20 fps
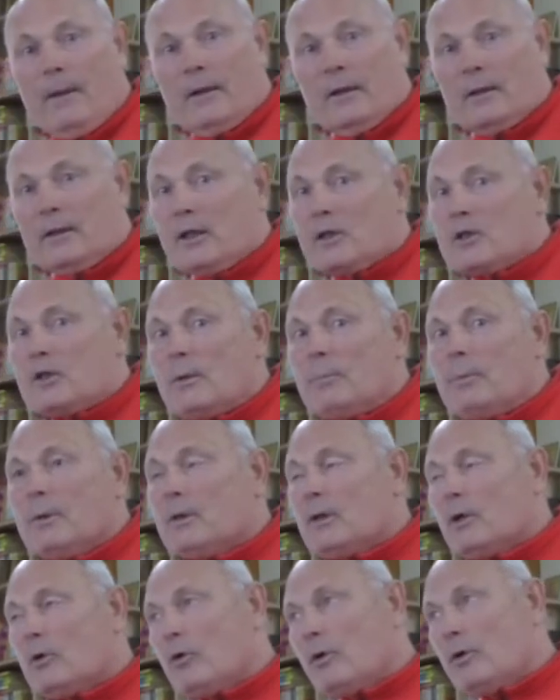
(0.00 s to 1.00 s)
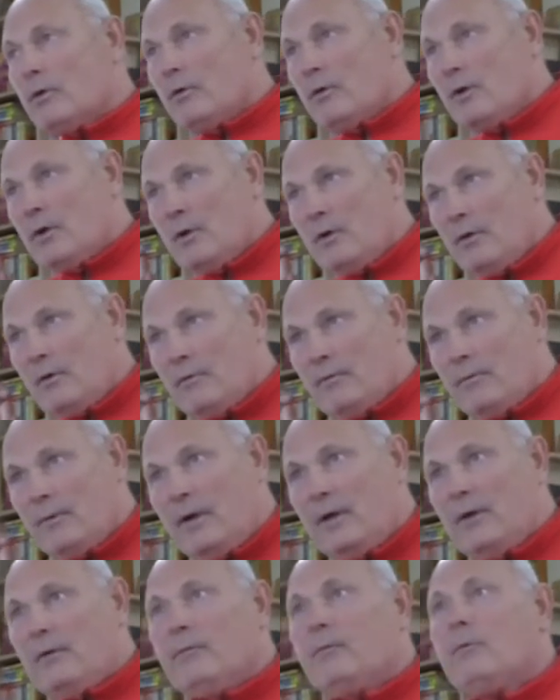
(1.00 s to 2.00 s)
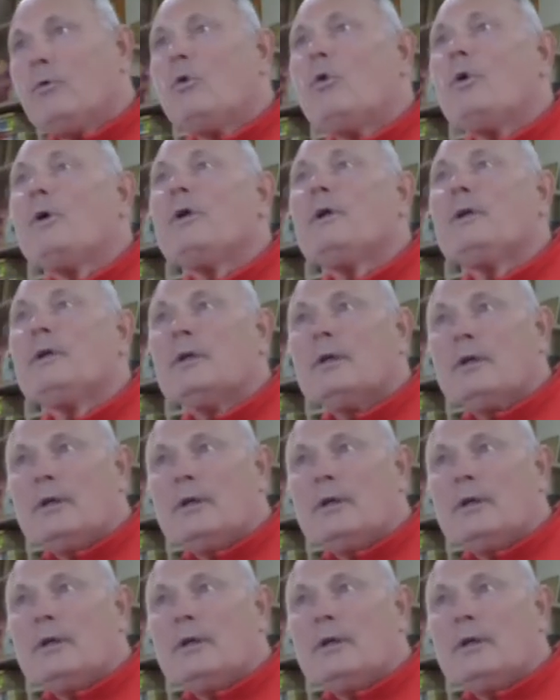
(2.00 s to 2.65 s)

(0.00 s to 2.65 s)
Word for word: Должна быть такой волевой,